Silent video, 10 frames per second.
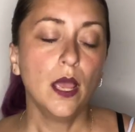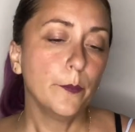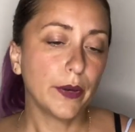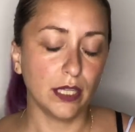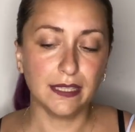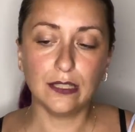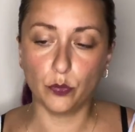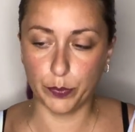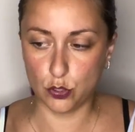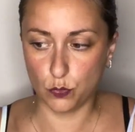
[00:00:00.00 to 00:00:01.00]
Però intanto ho
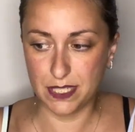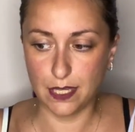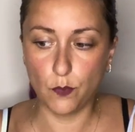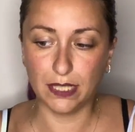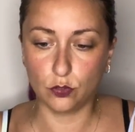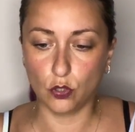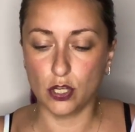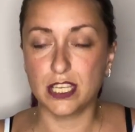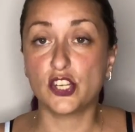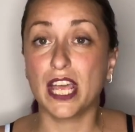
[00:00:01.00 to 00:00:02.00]
preso queste quattro
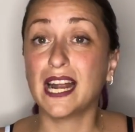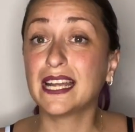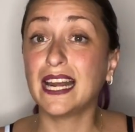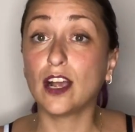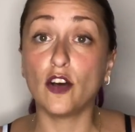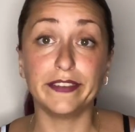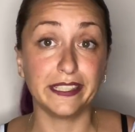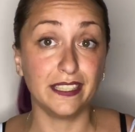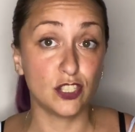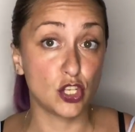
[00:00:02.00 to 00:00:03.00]
cose. C'era anche la cover
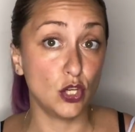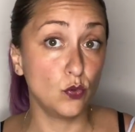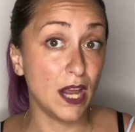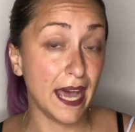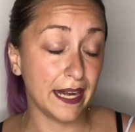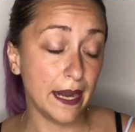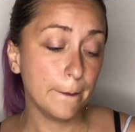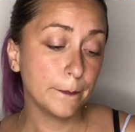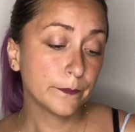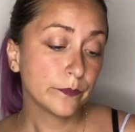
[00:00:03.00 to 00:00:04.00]
del cellulare.